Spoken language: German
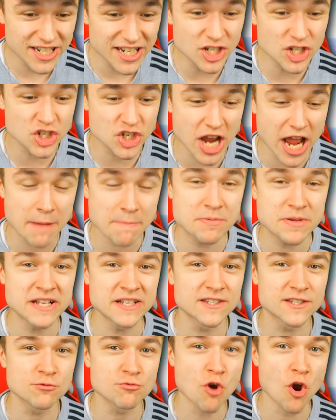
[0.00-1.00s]
die
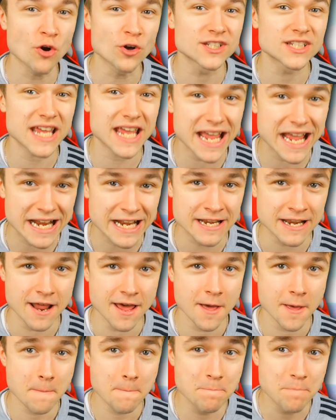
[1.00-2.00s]
Champions Road in
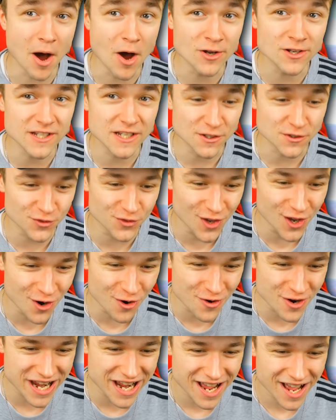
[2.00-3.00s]
Bowser's
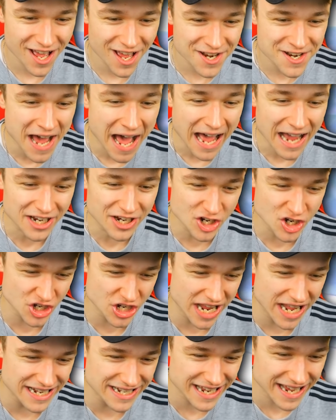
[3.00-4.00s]
Fury
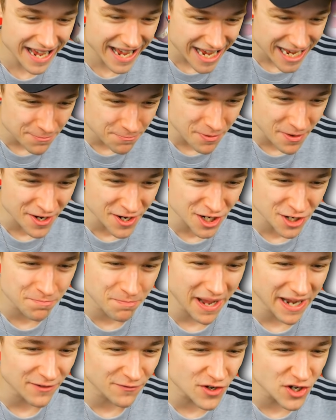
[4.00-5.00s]
nachgestellt. Ich bin
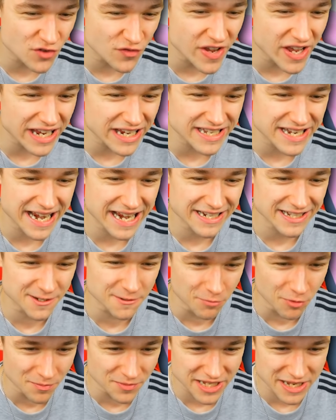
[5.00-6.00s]
gespannt, wie schwierig der ganze
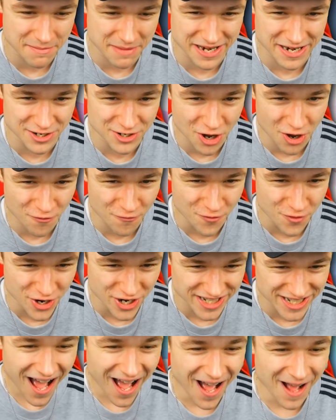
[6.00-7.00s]
Bums am Ende doch
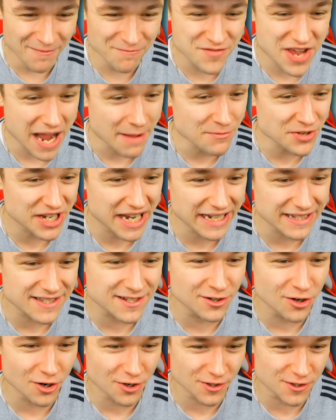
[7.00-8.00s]
wird. Ähm, wir haben eine
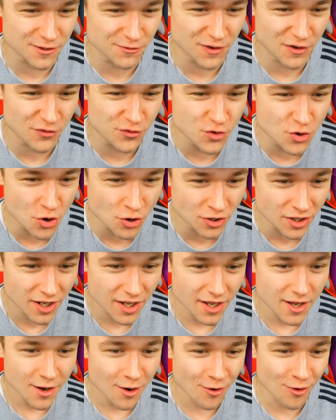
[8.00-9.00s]
Katzenglocke zur Verfügung
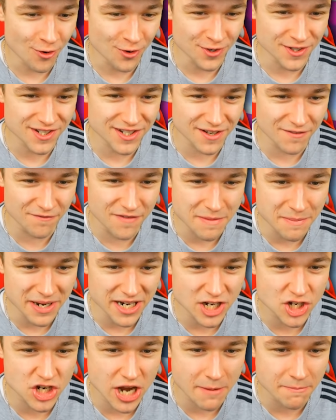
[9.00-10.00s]
und wenn
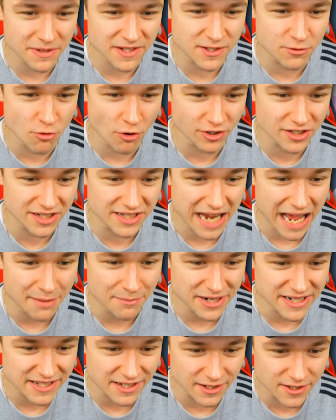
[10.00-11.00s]
man die Champions Road
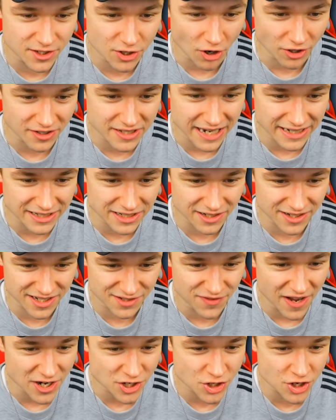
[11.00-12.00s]
damals gezockt hat, das
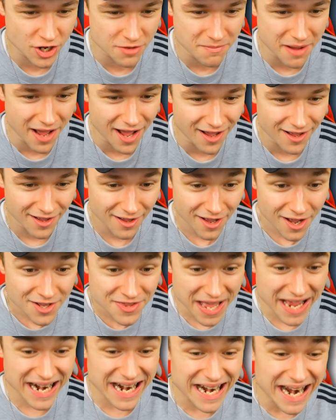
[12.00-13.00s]
war schon immer...
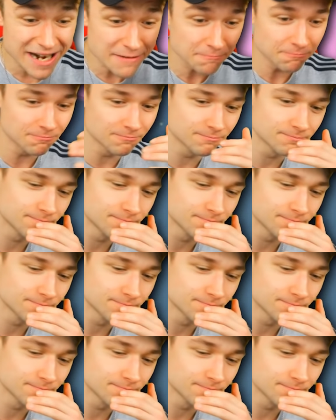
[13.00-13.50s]
Nein, nein, nein!